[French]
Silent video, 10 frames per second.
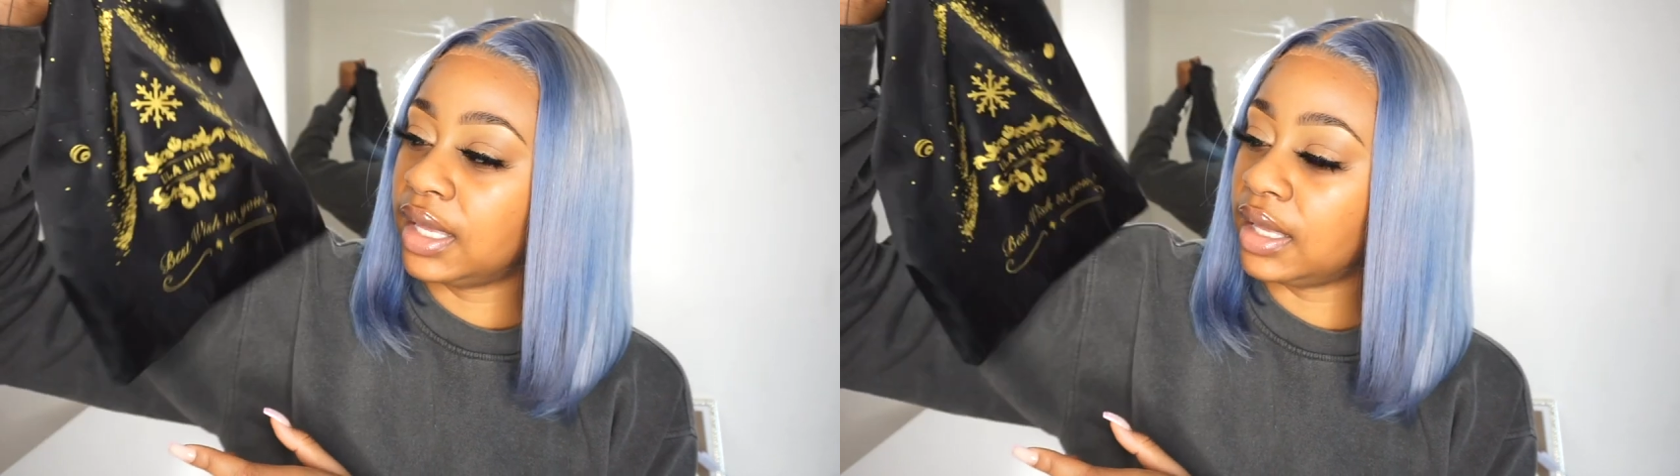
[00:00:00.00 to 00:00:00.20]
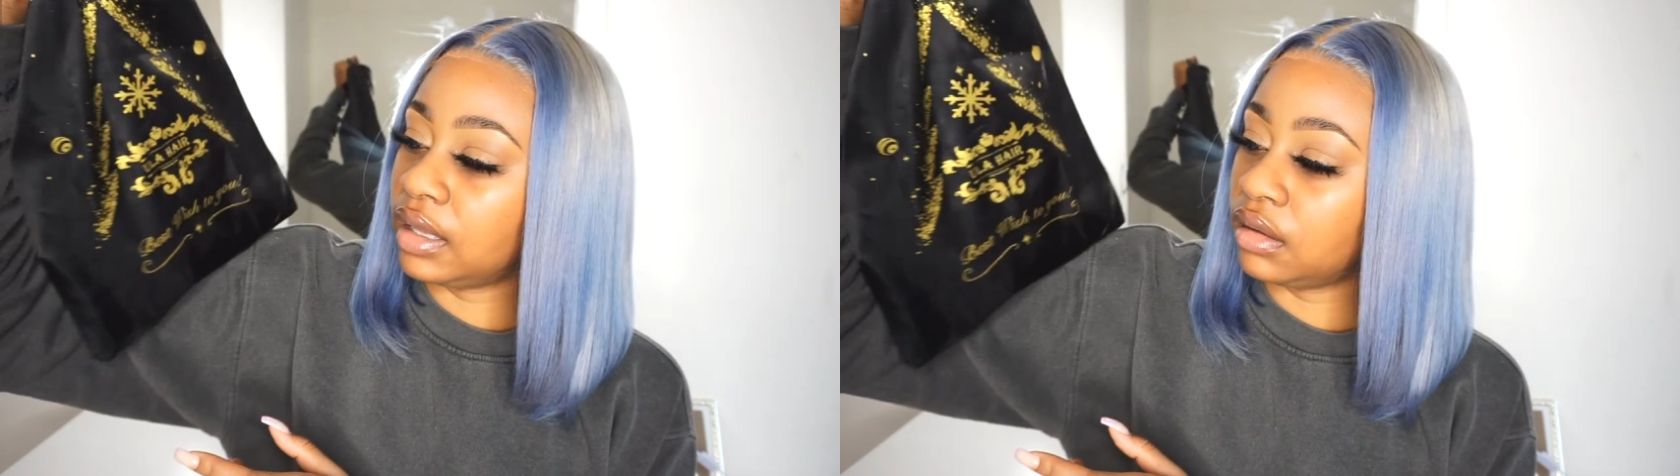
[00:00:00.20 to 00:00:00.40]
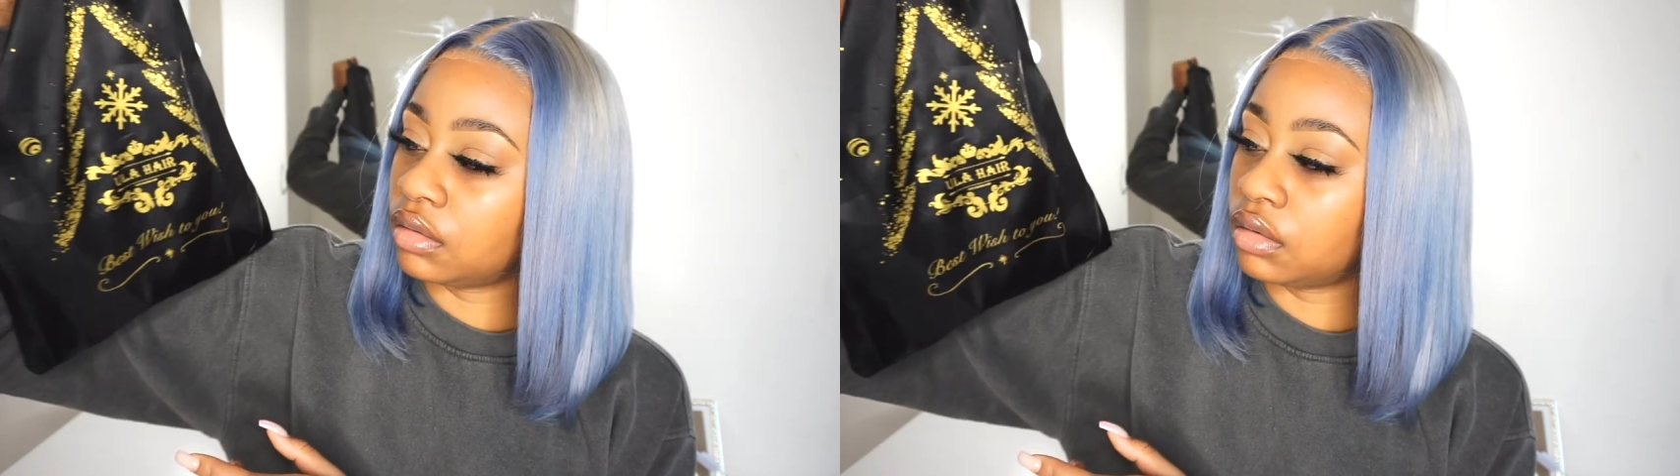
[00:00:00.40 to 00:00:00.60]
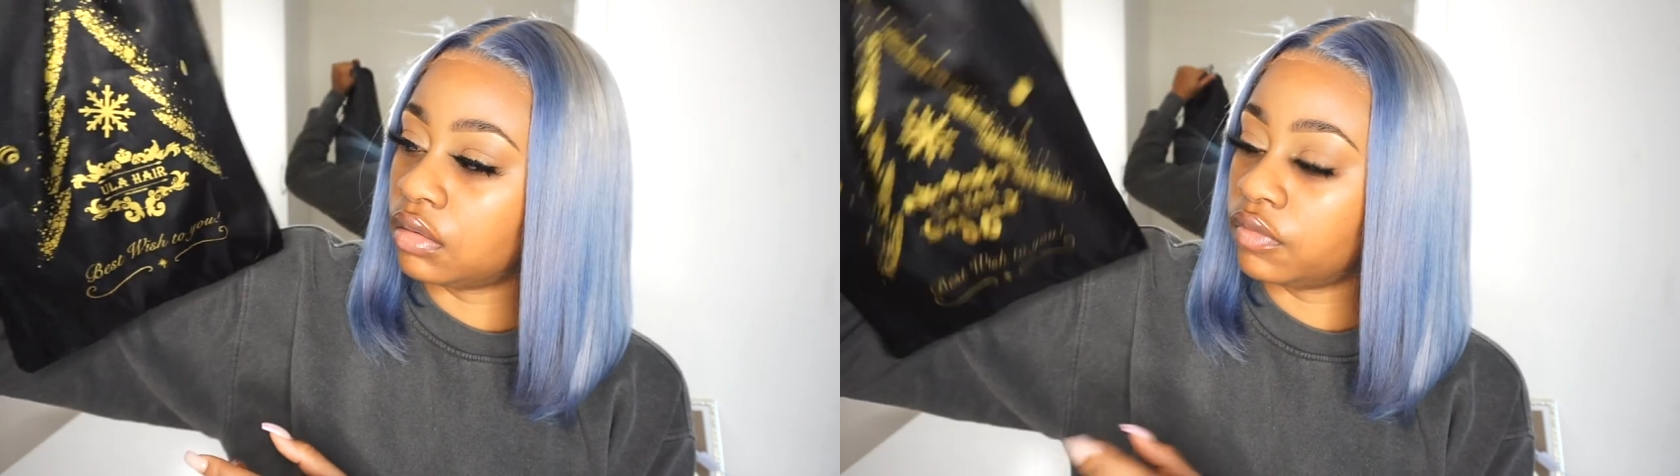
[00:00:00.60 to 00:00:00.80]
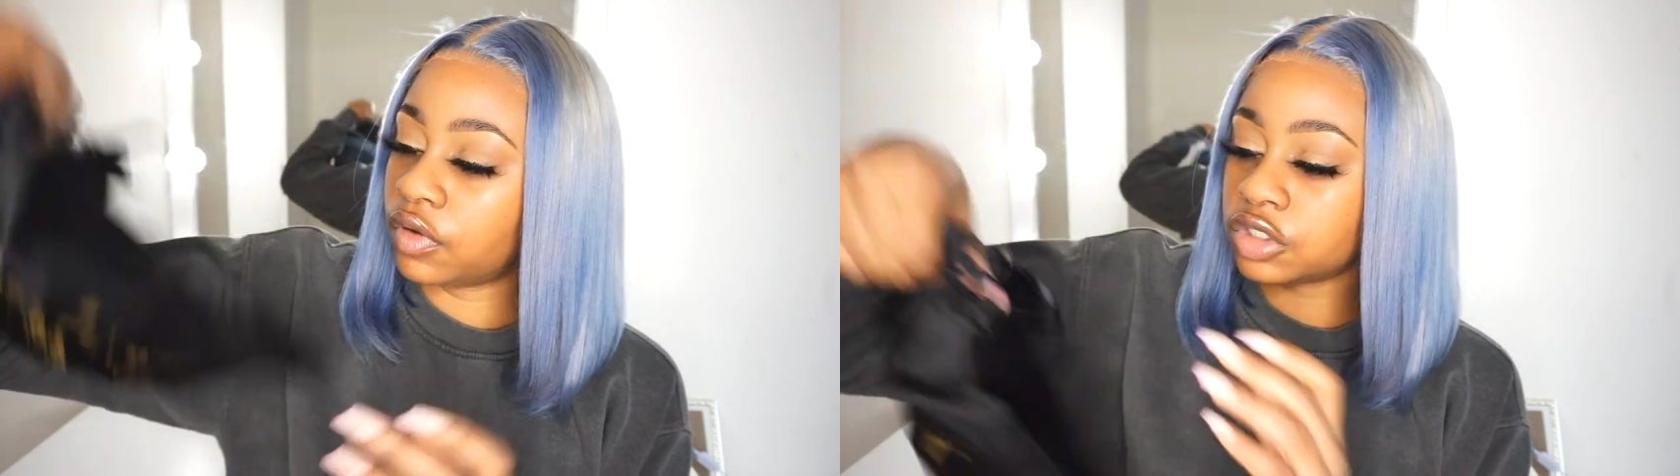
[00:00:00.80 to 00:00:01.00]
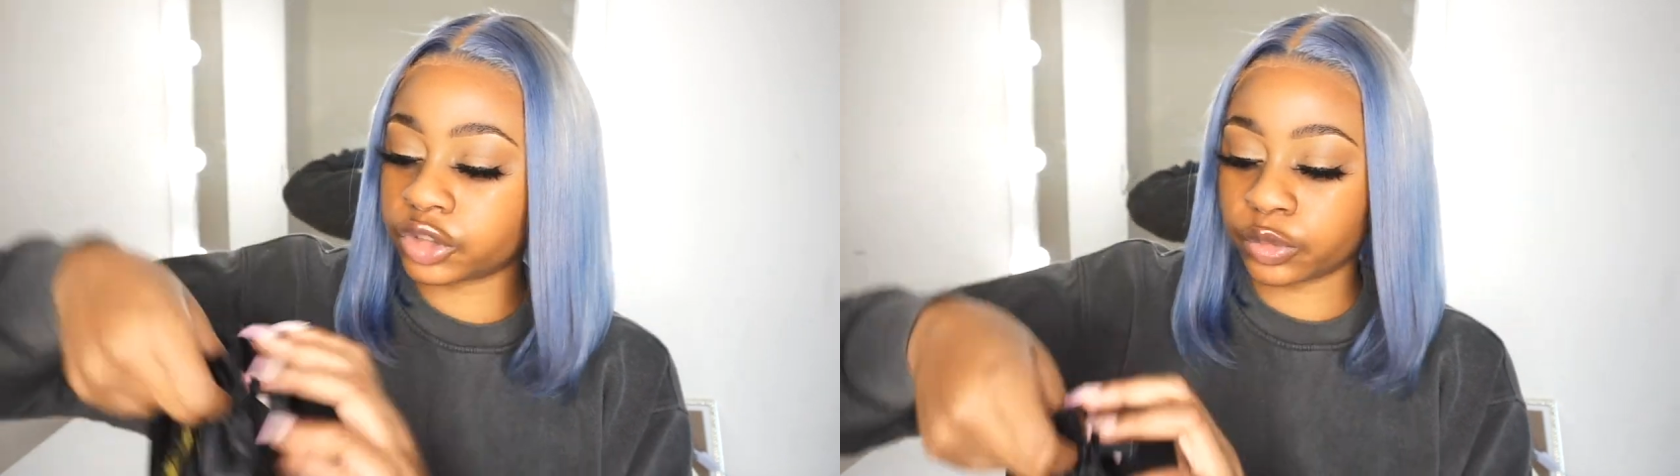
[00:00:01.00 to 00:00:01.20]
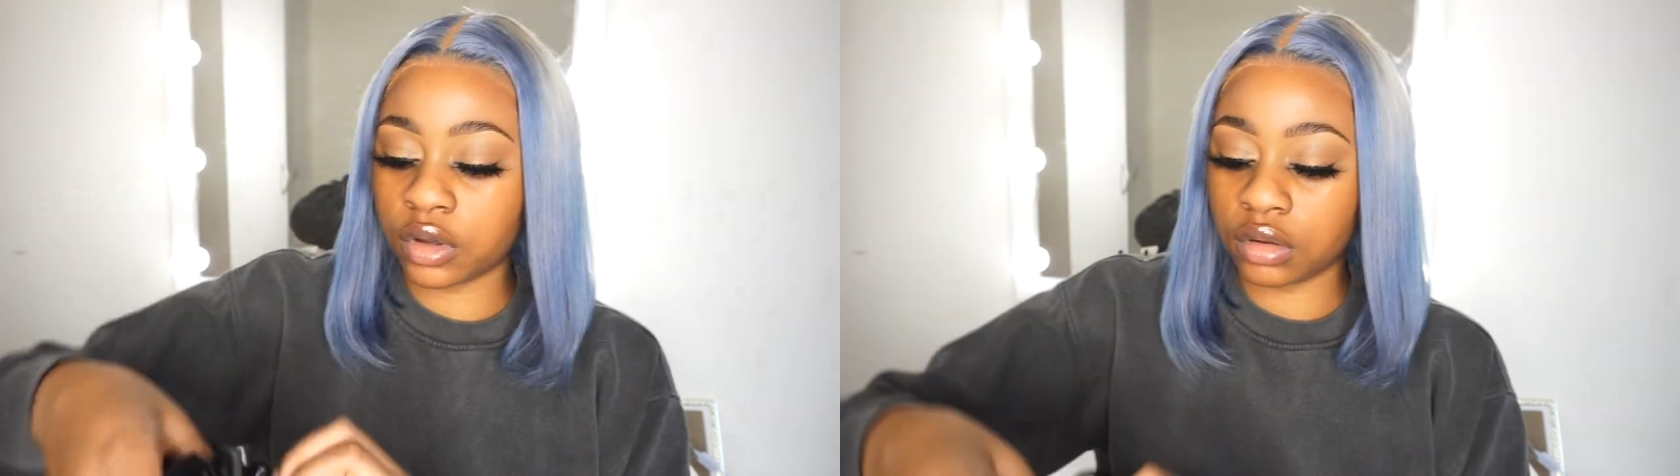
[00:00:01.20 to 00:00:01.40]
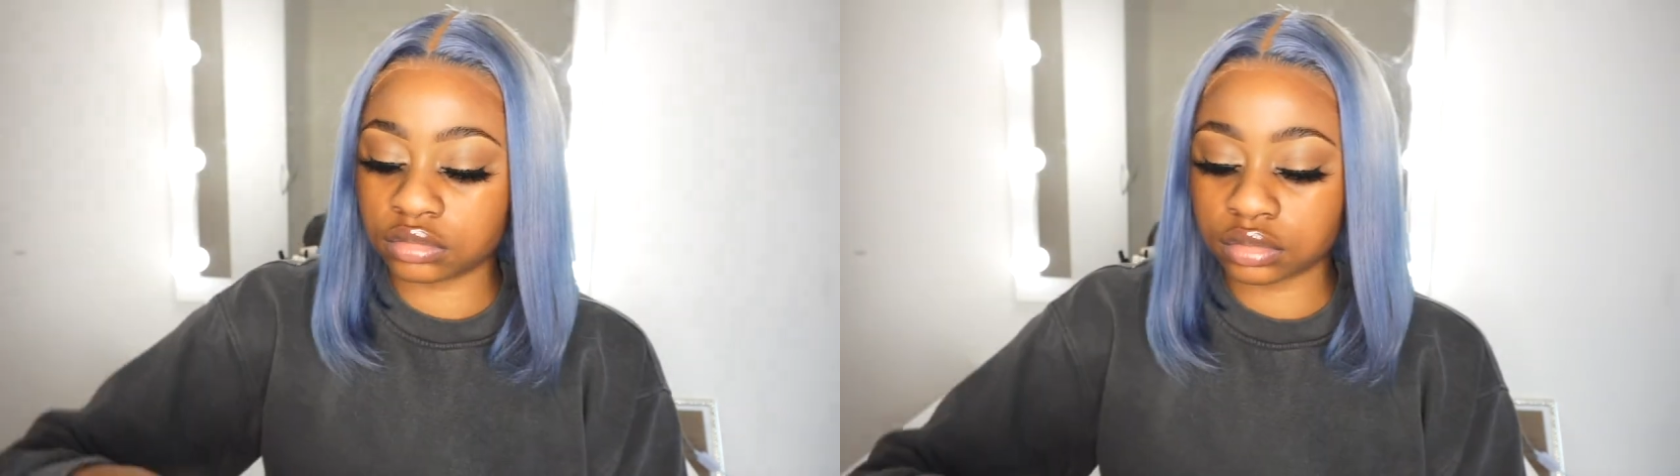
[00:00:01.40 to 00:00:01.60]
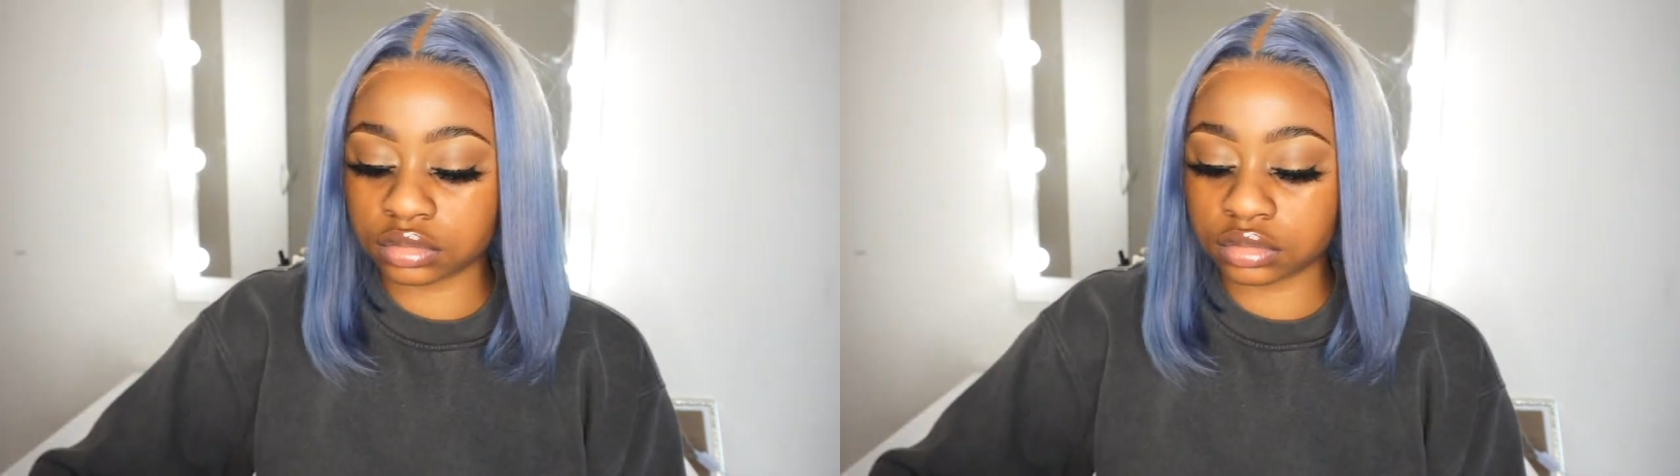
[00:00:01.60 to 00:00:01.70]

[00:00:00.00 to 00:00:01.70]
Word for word: et euh, franchement